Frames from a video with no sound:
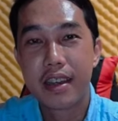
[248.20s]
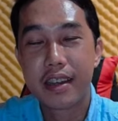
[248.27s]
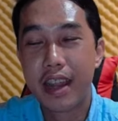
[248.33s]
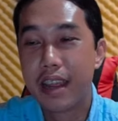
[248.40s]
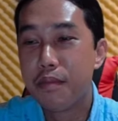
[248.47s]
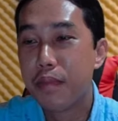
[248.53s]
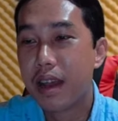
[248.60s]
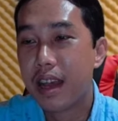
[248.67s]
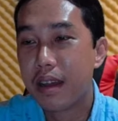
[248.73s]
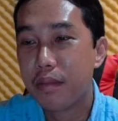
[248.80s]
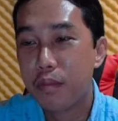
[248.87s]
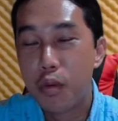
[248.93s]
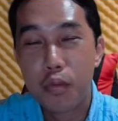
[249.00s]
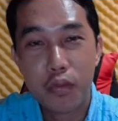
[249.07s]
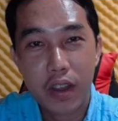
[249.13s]
để mà
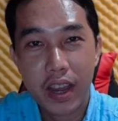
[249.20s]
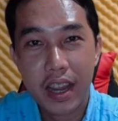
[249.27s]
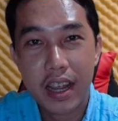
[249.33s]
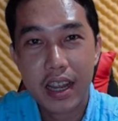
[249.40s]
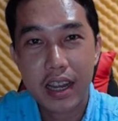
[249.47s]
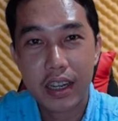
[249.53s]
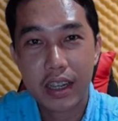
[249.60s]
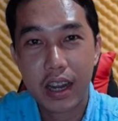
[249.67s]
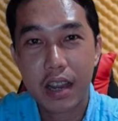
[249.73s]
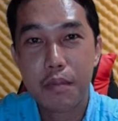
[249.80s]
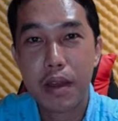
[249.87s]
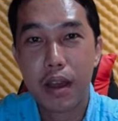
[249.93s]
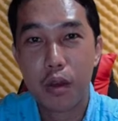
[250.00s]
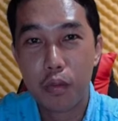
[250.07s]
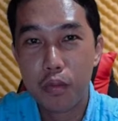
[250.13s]
bút vé để
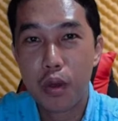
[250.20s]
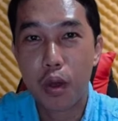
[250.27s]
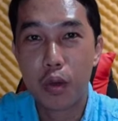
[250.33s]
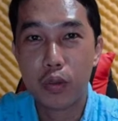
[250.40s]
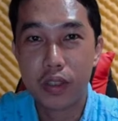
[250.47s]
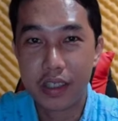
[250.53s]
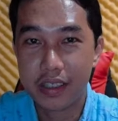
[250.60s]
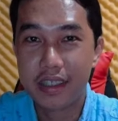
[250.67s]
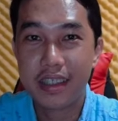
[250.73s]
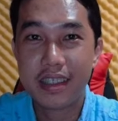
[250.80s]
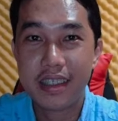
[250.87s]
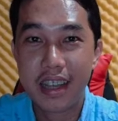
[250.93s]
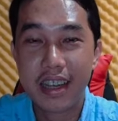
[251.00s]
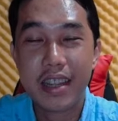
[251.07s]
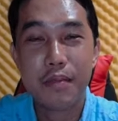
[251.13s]
mà ủng hộ thưởng thức
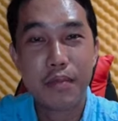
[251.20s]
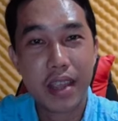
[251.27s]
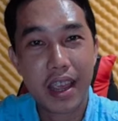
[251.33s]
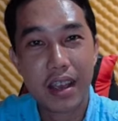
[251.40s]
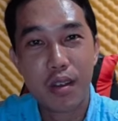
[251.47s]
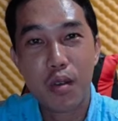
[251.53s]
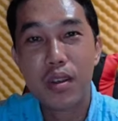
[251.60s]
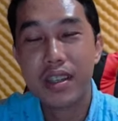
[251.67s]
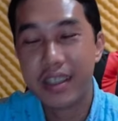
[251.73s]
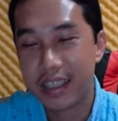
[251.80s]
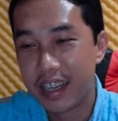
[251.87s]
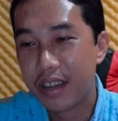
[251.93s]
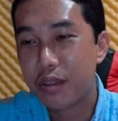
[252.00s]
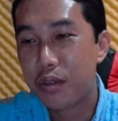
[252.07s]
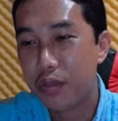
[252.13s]
cái đêm nhạc có cường
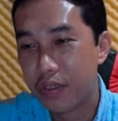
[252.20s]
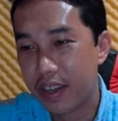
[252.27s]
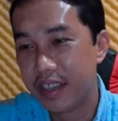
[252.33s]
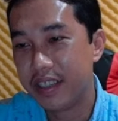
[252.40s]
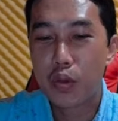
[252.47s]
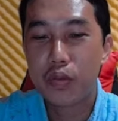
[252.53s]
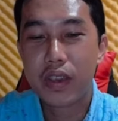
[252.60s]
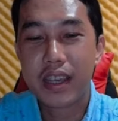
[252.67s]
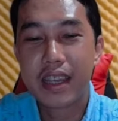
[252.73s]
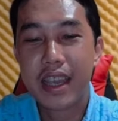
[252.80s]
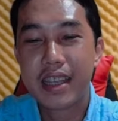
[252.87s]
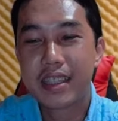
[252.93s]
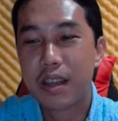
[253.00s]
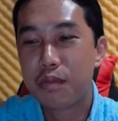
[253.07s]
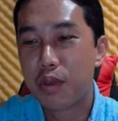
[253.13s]
ha quý vị vì
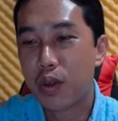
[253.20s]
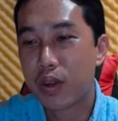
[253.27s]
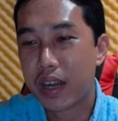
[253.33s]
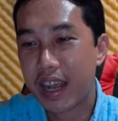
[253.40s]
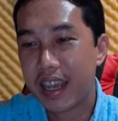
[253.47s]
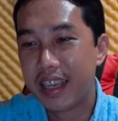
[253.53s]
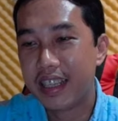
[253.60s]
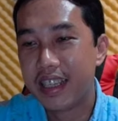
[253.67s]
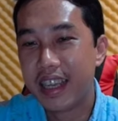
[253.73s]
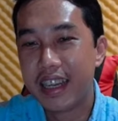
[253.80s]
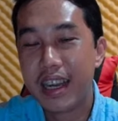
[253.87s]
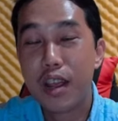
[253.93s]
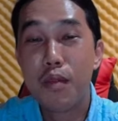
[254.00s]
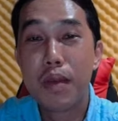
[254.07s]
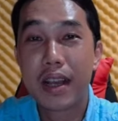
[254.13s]
nghe xong đoạn này thì
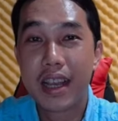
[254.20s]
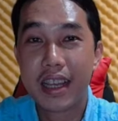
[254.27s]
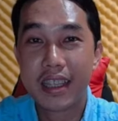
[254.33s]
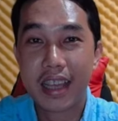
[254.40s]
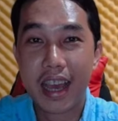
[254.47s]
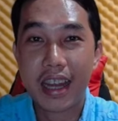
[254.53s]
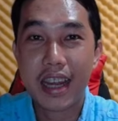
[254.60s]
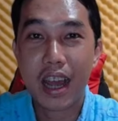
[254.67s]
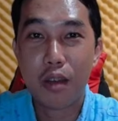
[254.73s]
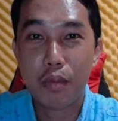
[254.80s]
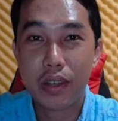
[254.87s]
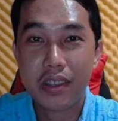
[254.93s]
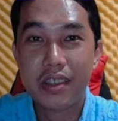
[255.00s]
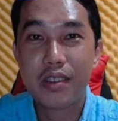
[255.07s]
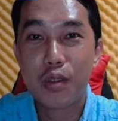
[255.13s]
nếu mà khán giả nào
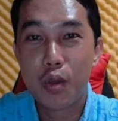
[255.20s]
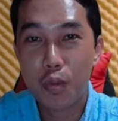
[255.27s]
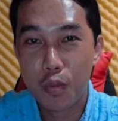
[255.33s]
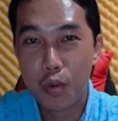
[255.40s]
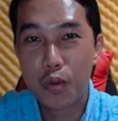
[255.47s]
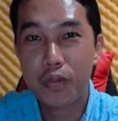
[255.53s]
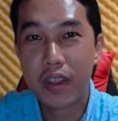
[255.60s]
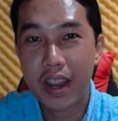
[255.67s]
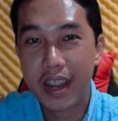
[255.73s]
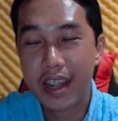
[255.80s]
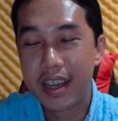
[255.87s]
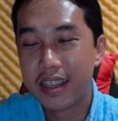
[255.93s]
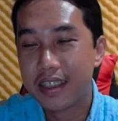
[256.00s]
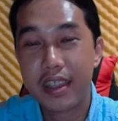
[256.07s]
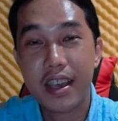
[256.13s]
mà chưa có mua
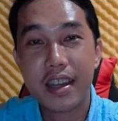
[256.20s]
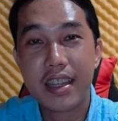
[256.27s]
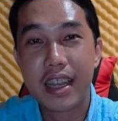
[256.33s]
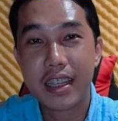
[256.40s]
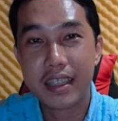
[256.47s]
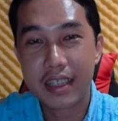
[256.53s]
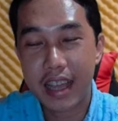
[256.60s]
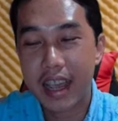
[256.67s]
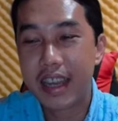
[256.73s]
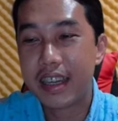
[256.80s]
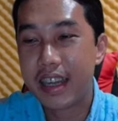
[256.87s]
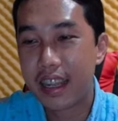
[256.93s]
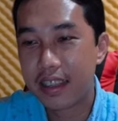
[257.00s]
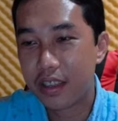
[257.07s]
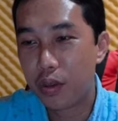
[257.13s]
vé nhớ nhanh tay
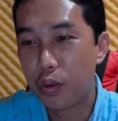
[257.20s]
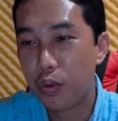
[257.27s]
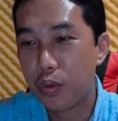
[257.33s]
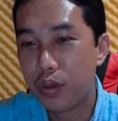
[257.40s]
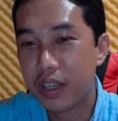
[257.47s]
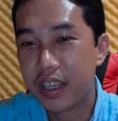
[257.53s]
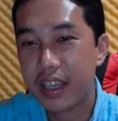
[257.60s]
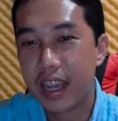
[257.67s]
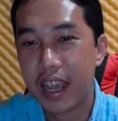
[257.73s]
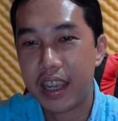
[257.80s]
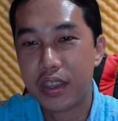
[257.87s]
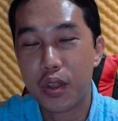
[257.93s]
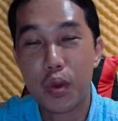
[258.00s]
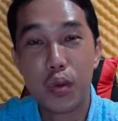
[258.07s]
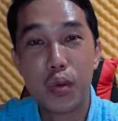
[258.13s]
tranh thủ liên hệ
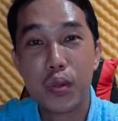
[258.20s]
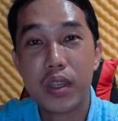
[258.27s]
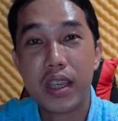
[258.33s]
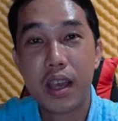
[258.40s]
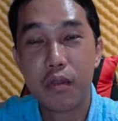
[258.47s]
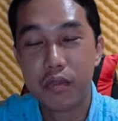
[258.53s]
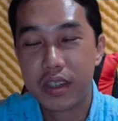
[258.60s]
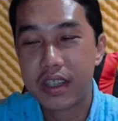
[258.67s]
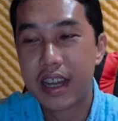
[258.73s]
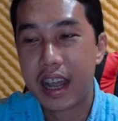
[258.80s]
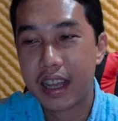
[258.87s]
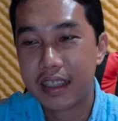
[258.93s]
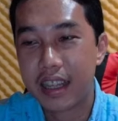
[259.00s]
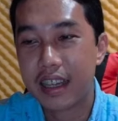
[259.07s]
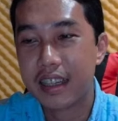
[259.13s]
chỗ của chị hồng phước
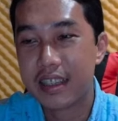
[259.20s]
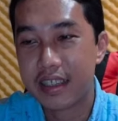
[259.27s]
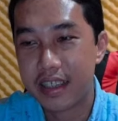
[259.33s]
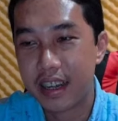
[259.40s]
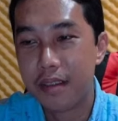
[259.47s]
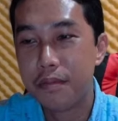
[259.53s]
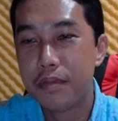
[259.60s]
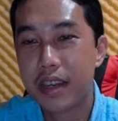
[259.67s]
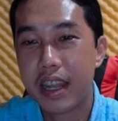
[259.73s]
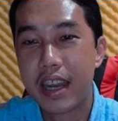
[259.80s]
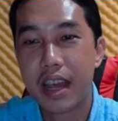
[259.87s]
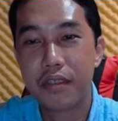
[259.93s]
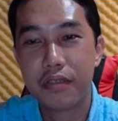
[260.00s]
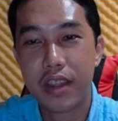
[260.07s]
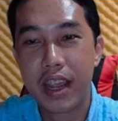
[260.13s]
đặng thật là sớm để
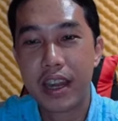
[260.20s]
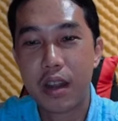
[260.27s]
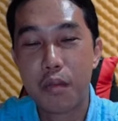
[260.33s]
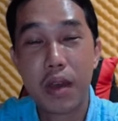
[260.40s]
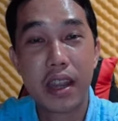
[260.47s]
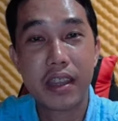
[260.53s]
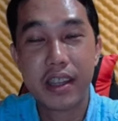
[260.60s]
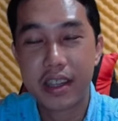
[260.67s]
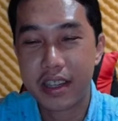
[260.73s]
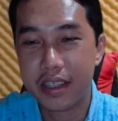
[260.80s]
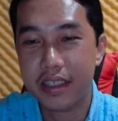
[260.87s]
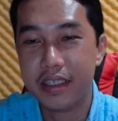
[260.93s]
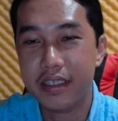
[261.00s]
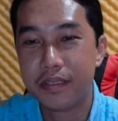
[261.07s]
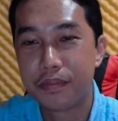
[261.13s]
đặt vé đồng hành với
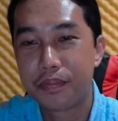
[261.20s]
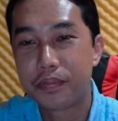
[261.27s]
cường